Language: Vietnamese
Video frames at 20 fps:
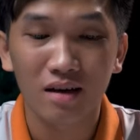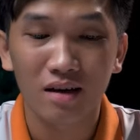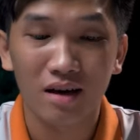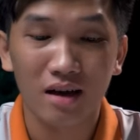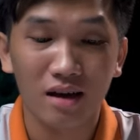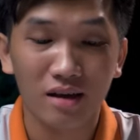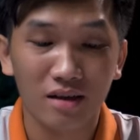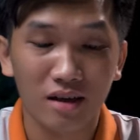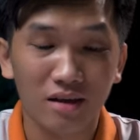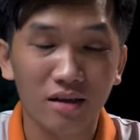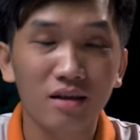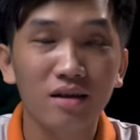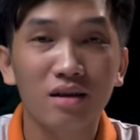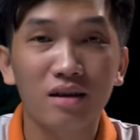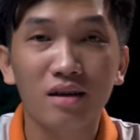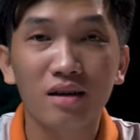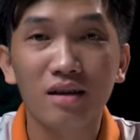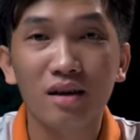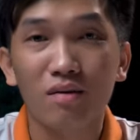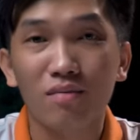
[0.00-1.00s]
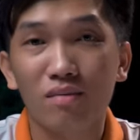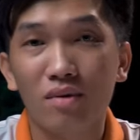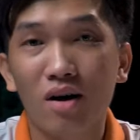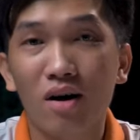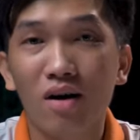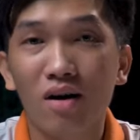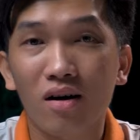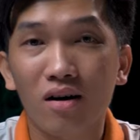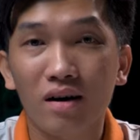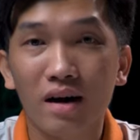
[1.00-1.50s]
uh, sản xuất những cái dòng
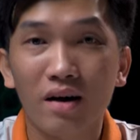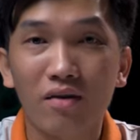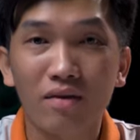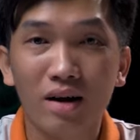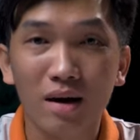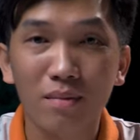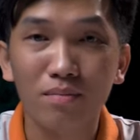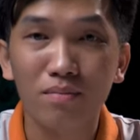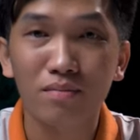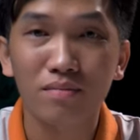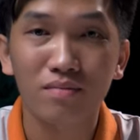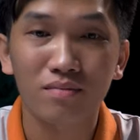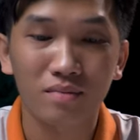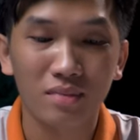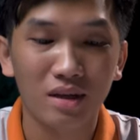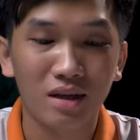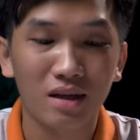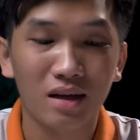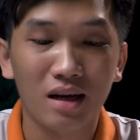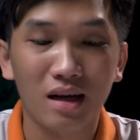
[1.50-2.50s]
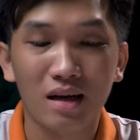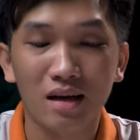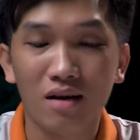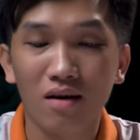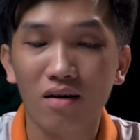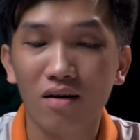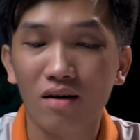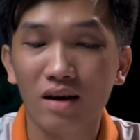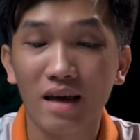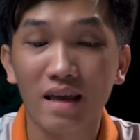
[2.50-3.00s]
lo cao cấp như là
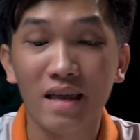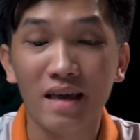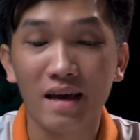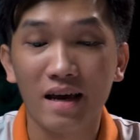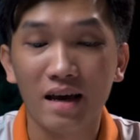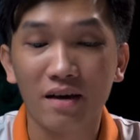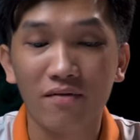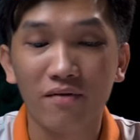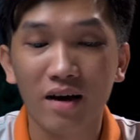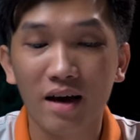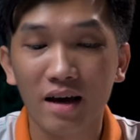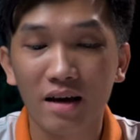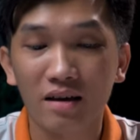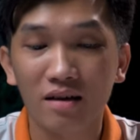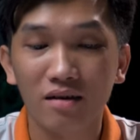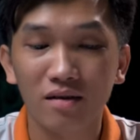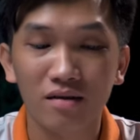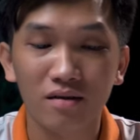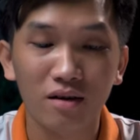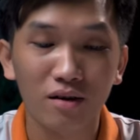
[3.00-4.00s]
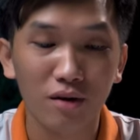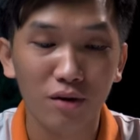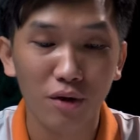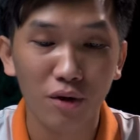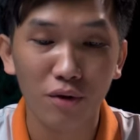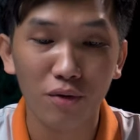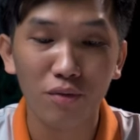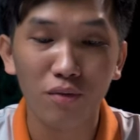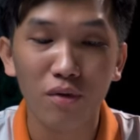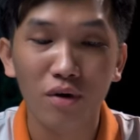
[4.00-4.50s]
lo nghe nhạc hi-fi rất là
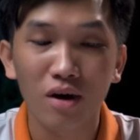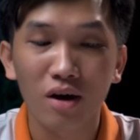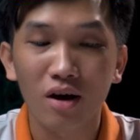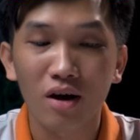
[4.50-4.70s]
nhiều.